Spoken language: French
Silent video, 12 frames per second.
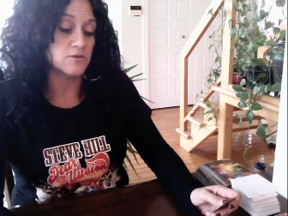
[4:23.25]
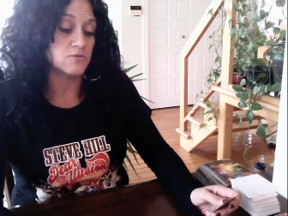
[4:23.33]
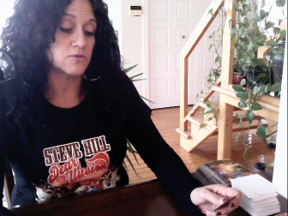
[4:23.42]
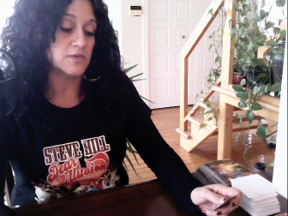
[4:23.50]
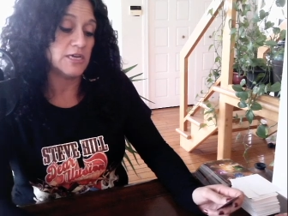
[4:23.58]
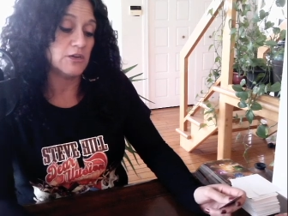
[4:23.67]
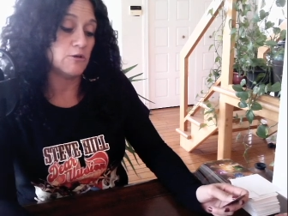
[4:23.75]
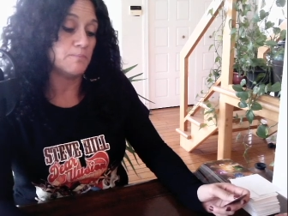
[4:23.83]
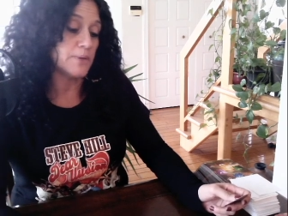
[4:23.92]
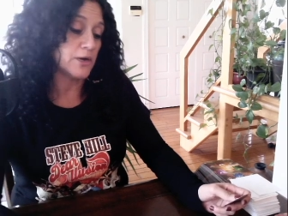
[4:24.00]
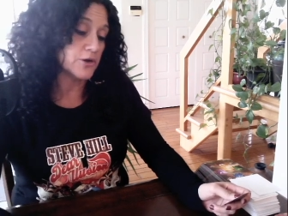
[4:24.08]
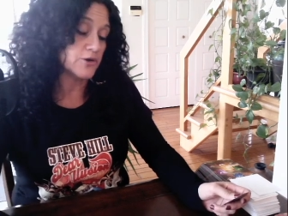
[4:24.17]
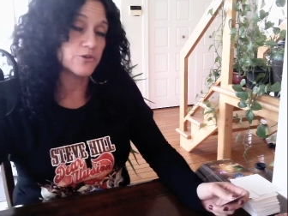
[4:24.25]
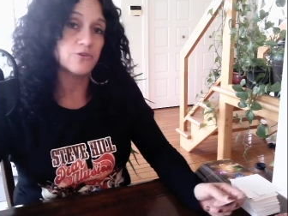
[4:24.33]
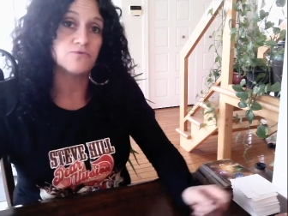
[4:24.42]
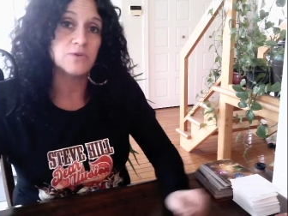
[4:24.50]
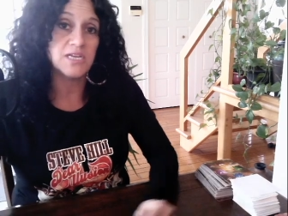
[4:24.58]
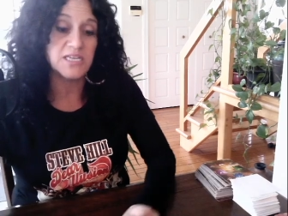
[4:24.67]
Donc, elle a peur que
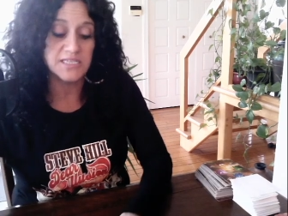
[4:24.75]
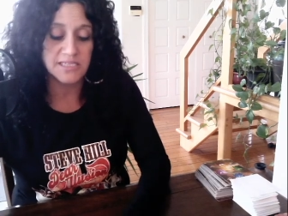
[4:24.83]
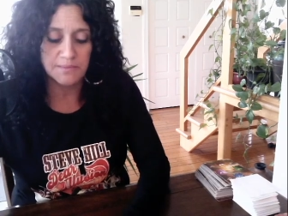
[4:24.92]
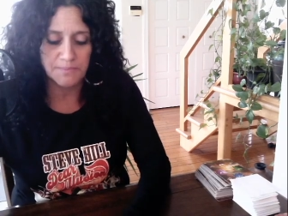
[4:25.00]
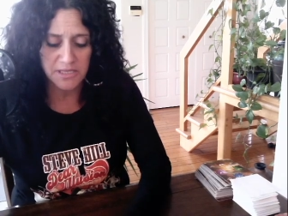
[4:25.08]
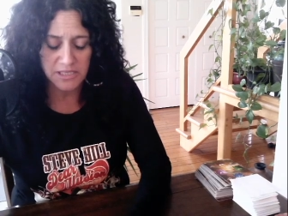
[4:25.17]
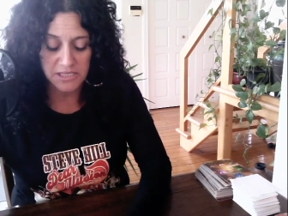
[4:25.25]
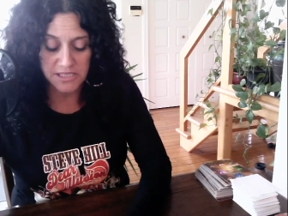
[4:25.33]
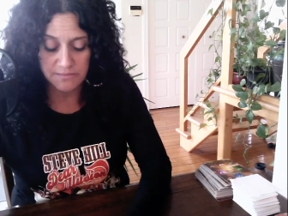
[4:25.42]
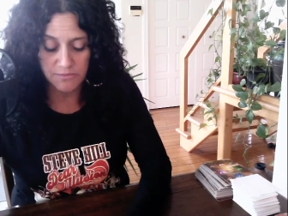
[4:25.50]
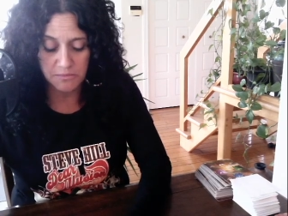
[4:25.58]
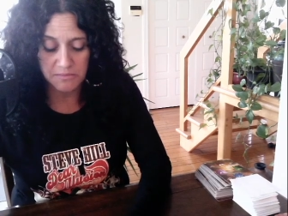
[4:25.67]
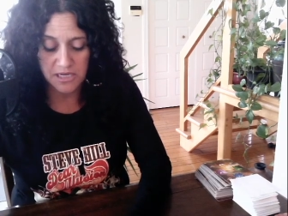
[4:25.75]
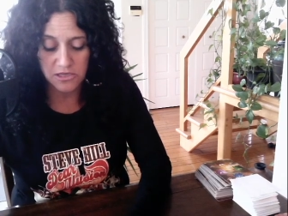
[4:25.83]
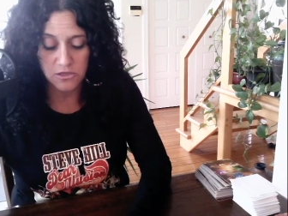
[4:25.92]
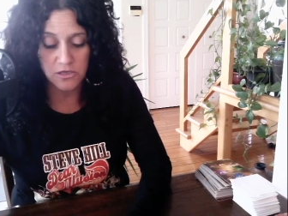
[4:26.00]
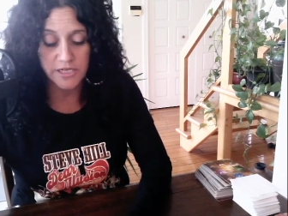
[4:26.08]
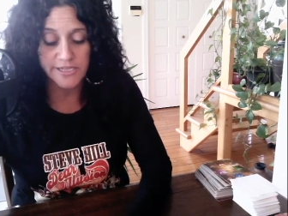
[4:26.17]
vous la laissiez pendant ces
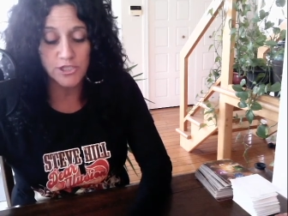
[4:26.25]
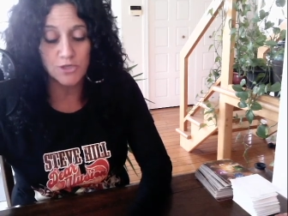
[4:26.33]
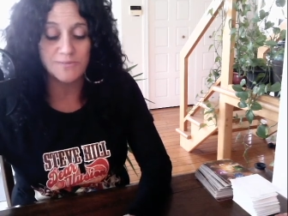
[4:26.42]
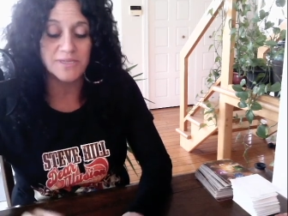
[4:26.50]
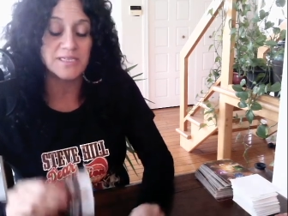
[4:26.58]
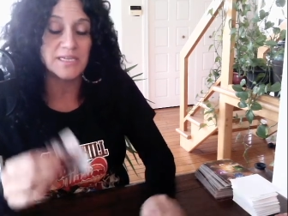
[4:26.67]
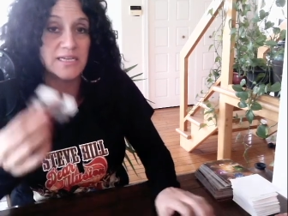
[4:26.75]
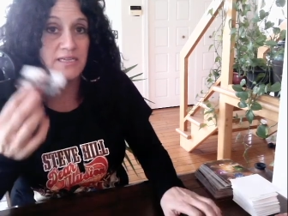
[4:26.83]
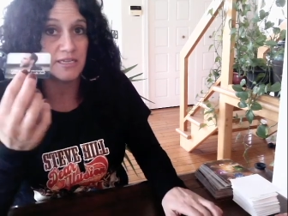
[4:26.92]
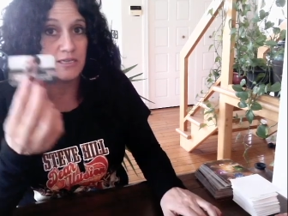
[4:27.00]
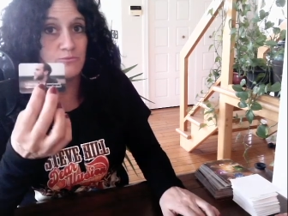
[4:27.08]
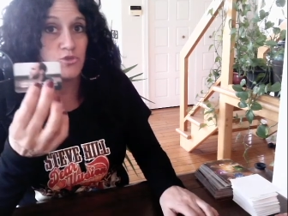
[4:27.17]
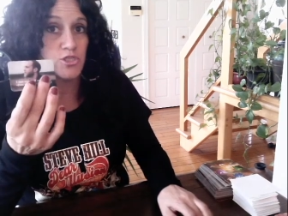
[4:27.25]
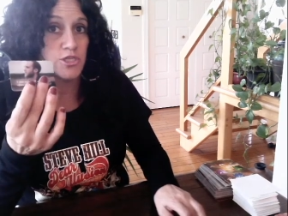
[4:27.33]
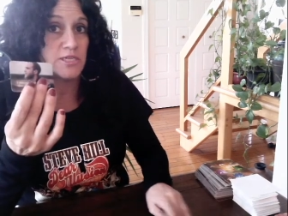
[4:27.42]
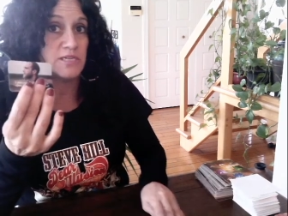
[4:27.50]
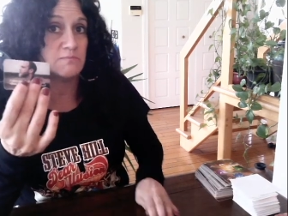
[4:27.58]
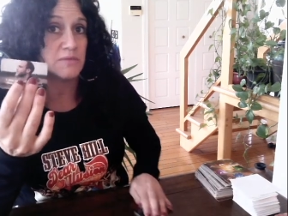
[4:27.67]
moments-là et je m'éteins
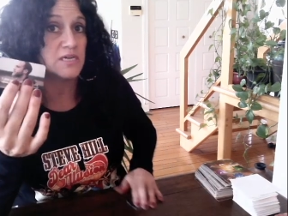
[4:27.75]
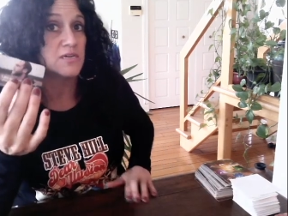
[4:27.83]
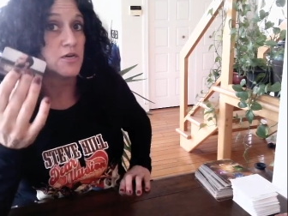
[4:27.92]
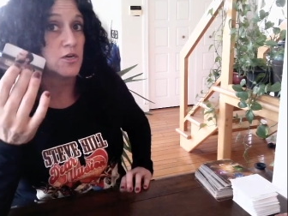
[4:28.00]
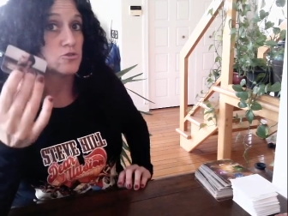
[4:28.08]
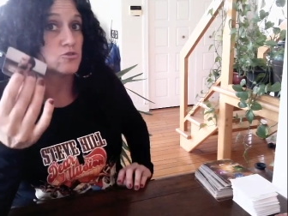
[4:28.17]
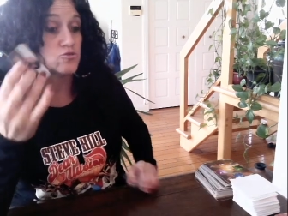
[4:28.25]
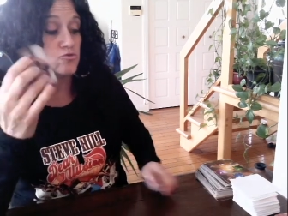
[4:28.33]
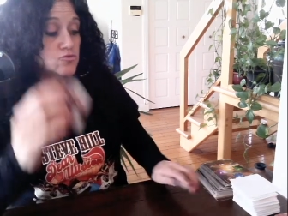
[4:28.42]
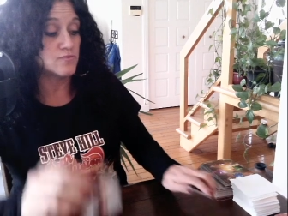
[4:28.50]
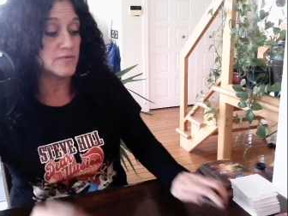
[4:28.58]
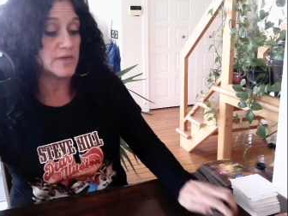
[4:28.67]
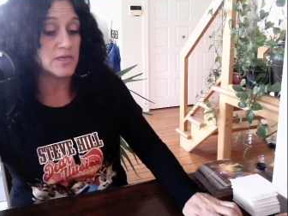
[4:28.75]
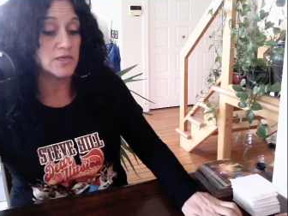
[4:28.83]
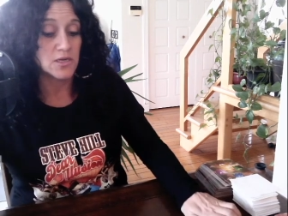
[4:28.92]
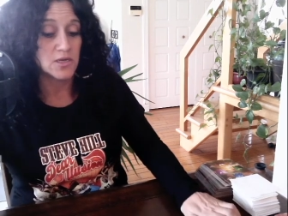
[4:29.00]
émotionnellement souvent.